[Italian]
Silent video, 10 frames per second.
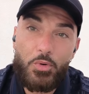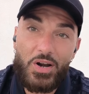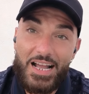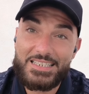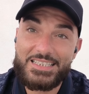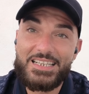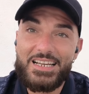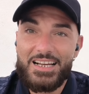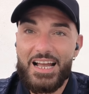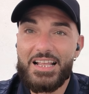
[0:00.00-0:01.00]
ragazzi,
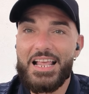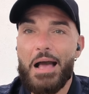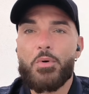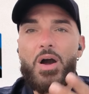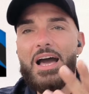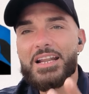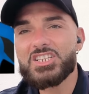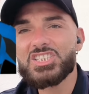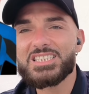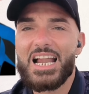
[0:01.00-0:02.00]
andiamo a
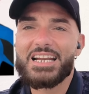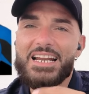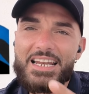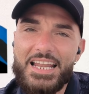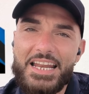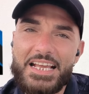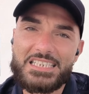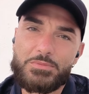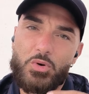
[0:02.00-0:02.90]
registrare l'ennesimo